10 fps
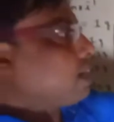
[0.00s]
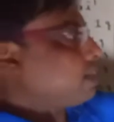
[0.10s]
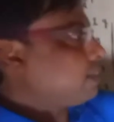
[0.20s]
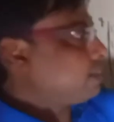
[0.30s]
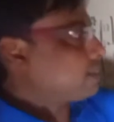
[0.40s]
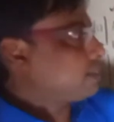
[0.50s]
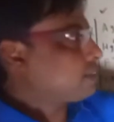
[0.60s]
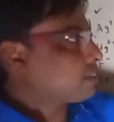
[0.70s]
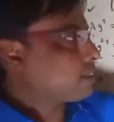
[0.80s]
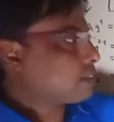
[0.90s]
ए,
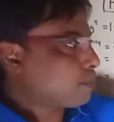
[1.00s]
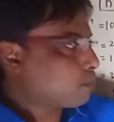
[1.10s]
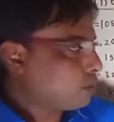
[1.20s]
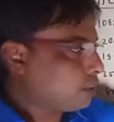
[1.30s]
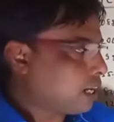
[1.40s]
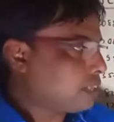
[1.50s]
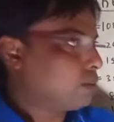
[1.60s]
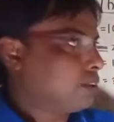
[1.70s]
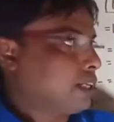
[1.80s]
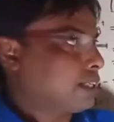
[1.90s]
किस तरह से आपको याद
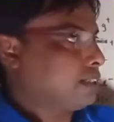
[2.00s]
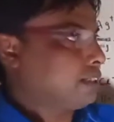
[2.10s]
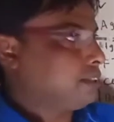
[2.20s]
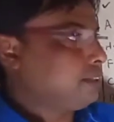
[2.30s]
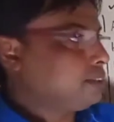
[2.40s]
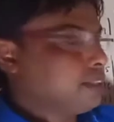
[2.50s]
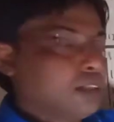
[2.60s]
हो जाएगा ये चीज़